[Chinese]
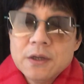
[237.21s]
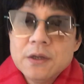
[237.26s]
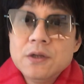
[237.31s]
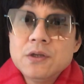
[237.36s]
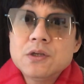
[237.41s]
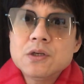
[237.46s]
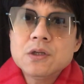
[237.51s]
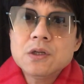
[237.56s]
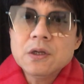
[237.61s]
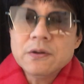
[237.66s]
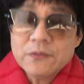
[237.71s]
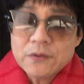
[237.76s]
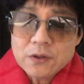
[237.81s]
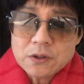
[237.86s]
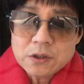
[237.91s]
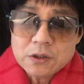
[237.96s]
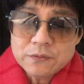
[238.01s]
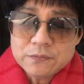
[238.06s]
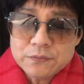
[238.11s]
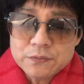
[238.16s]
一些地
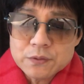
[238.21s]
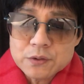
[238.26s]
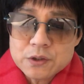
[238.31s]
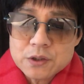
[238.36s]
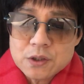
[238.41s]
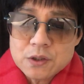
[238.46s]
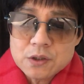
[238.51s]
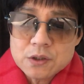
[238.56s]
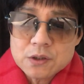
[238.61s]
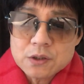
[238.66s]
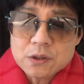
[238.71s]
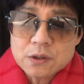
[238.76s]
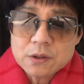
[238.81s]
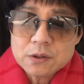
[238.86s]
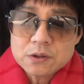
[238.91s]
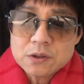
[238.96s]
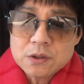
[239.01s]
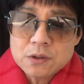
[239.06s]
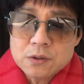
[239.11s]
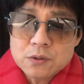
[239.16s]
方政府甚
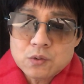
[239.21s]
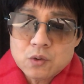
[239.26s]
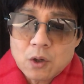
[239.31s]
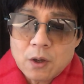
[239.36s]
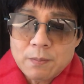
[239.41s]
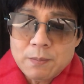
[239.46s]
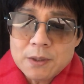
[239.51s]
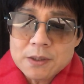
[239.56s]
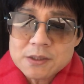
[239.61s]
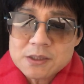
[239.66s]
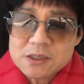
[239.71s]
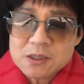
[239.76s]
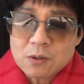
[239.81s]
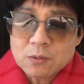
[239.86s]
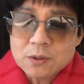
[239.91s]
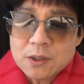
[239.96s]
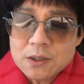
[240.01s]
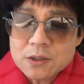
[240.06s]
至进行全面扫